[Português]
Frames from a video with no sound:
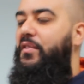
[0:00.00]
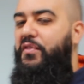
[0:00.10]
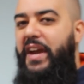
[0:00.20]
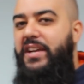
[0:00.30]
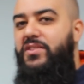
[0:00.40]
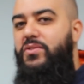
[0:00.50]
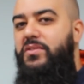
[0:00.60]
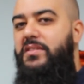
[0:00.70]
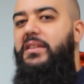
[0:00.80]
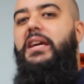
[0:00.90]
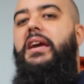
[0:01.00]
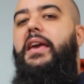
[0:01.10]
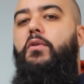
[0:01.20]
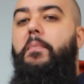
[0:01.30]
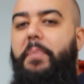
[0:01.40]
versus
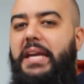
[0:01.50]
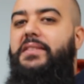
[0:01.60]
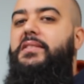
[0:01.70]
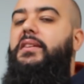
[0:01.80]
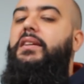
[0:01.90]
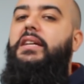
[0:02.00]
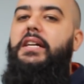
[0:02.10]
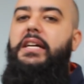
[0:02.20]
recompensa.